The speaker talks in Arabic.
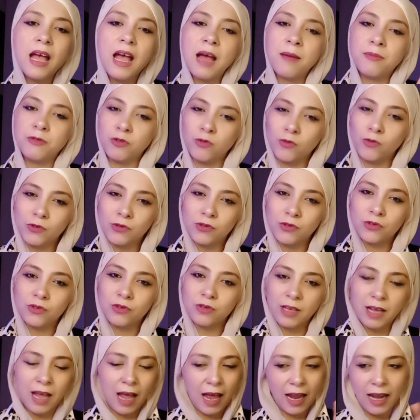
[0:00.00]

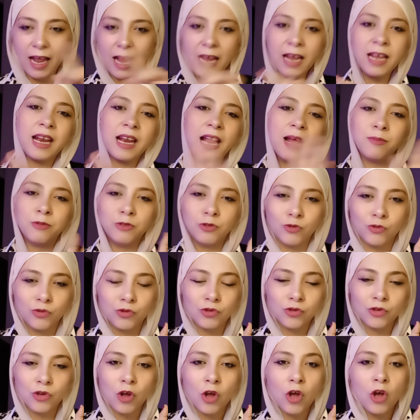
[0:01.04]
ابيدوس هنحج يعني
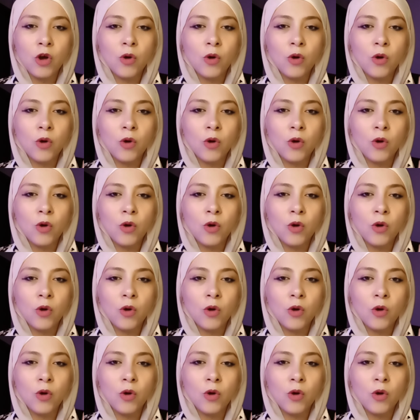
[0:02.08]
الابيدوس